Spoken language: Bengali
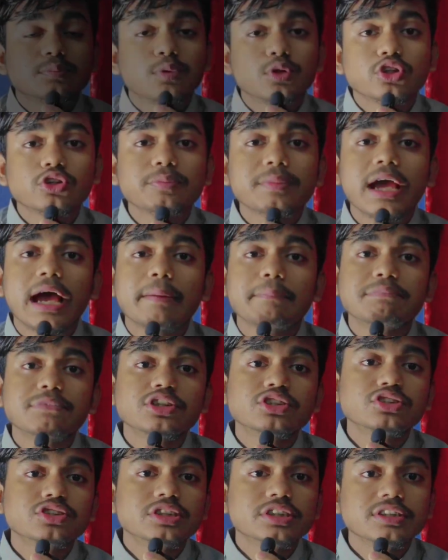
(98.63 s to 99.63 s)
প্রথমে
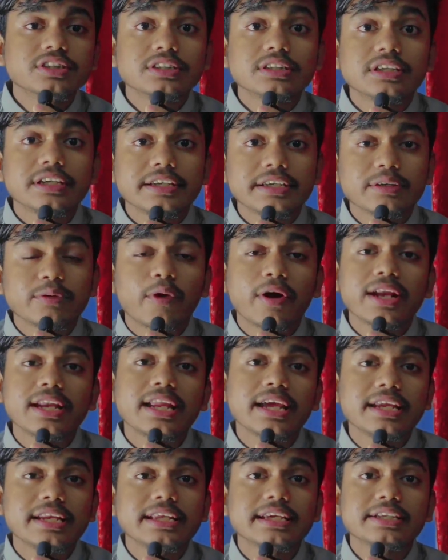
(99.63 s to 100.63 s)
আপনি যদি
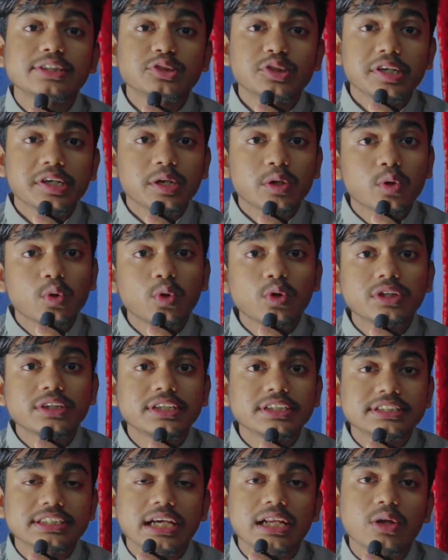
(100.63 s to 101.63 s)
অনলাইনে কিছু একটা
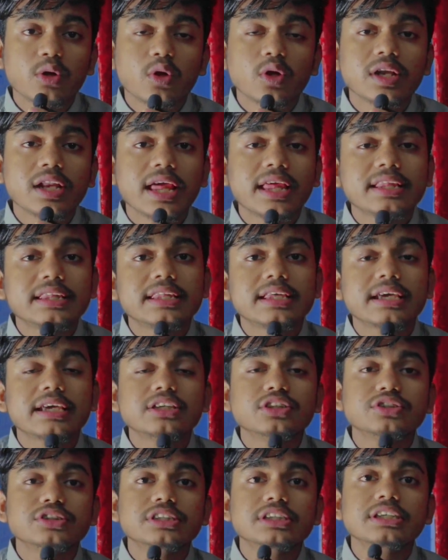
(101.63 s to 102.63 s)
করতে চান অনলাইন থেকে
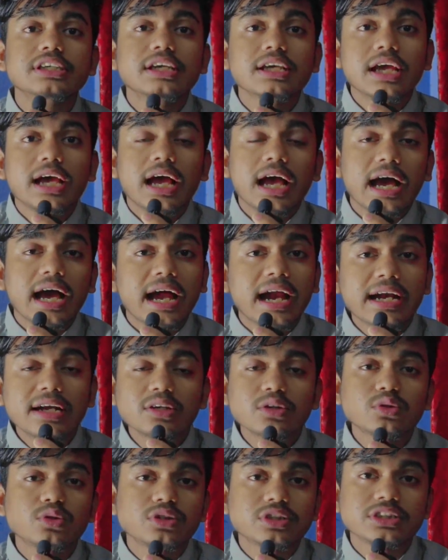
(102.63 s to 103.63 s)
যদি আর্ন
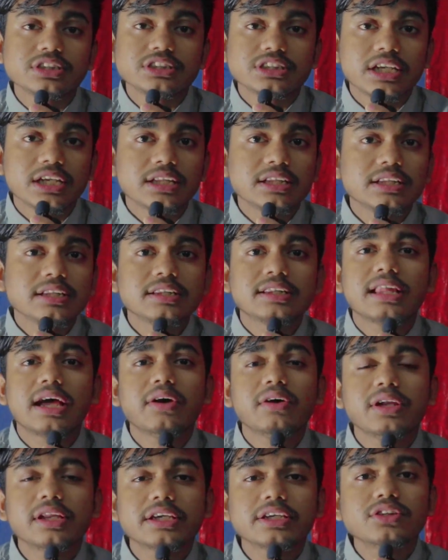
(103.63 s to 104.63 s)
করতে চান
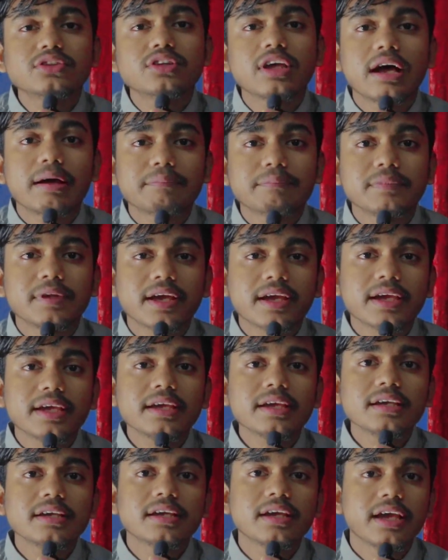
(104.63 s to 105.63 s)
তাহলে কিন্তু আপনাকে
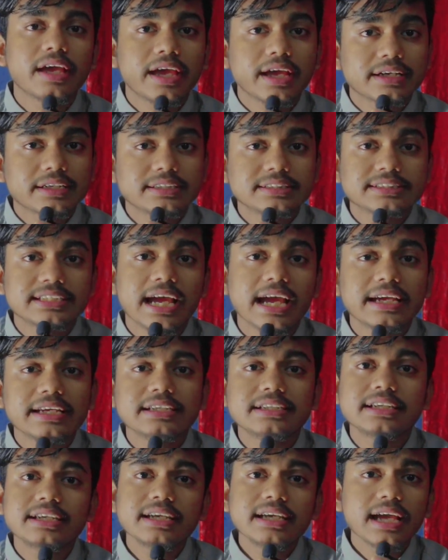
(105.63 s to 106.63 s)
একটি
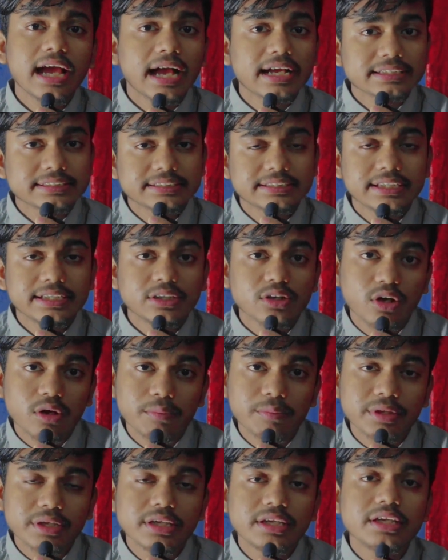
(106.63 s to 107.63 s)
সাইটে আসতেই
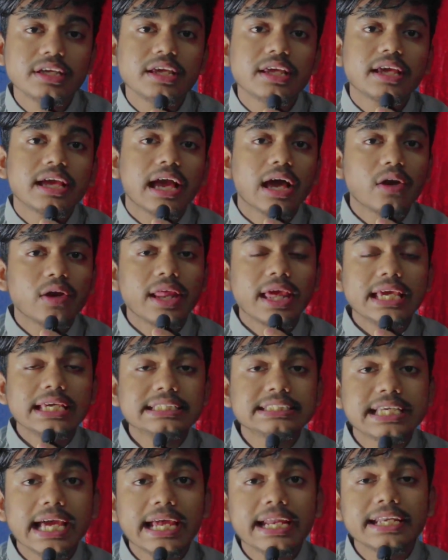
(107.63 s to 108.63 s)
হবে কারণ এই
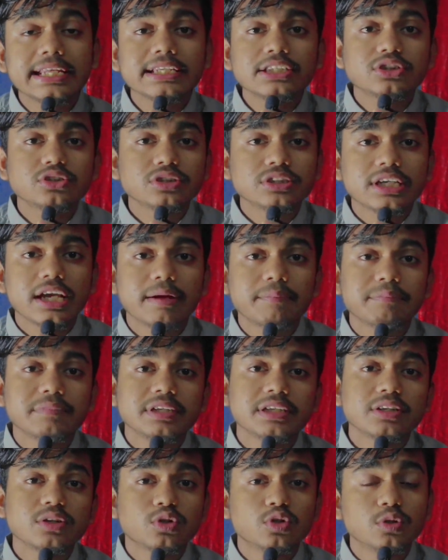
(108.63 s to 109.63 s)
সাইডে যদি
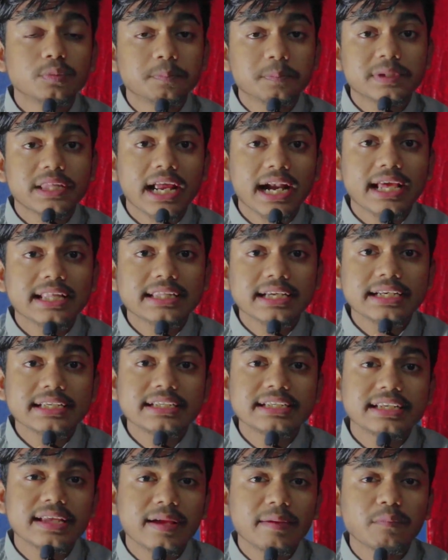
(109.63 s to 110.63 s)
আপনি খুব তাড়াতাড়ি
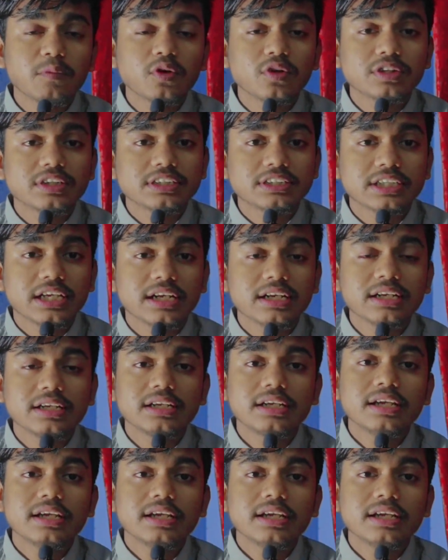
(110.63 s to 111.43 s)
ইনকাম করতে চান